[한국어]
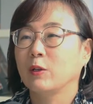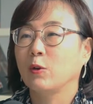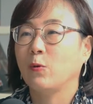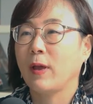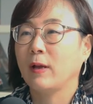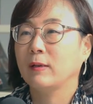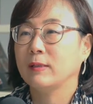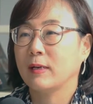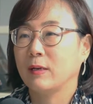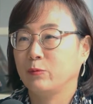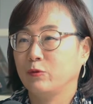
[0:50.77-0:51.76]
그리고
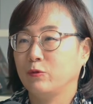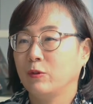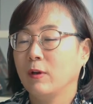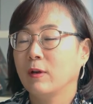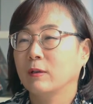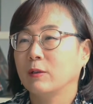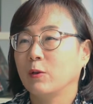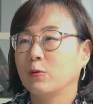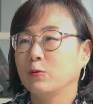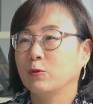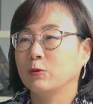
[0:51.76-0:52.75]
행자부
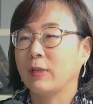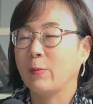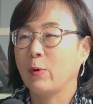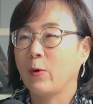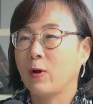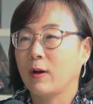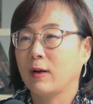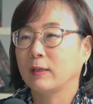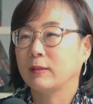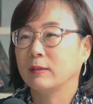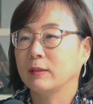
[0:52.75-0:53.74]
그리고 그 대법원과
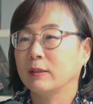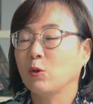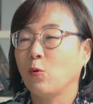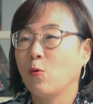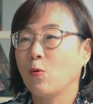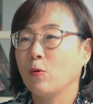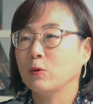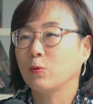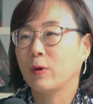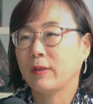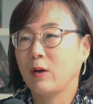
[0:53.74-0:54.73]
같은 큰 공공
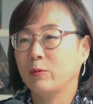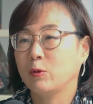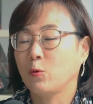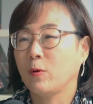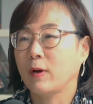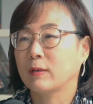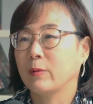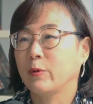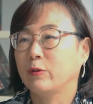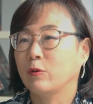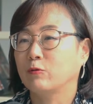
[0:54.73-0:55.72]
쪽의 사업을 총괄을
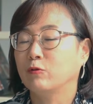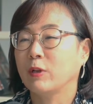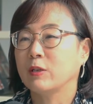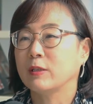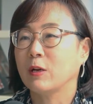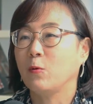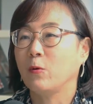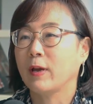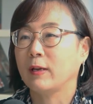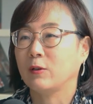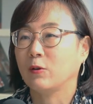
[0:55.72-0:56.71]
하면서 국내
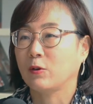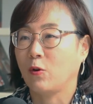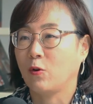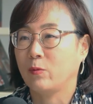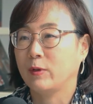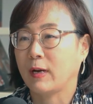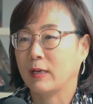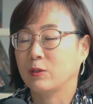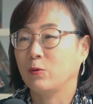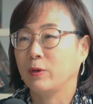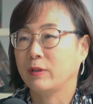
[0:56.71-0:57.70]
최고의 이런 경험을
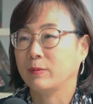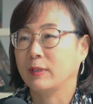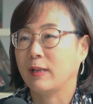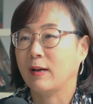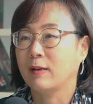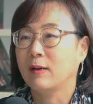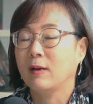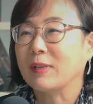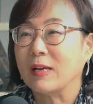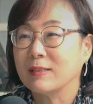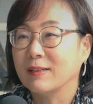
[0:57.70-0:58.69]
가지고
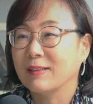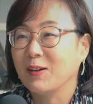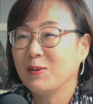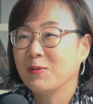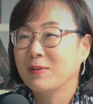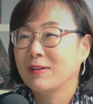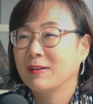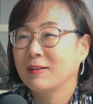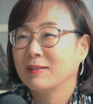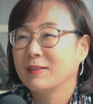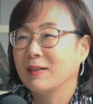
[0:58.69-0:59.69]
있습니다. 다시 해야 돼요?
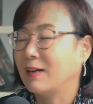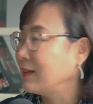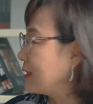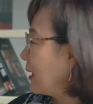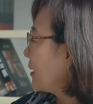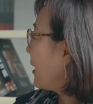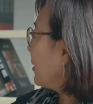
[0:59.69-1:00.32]
아이, 잘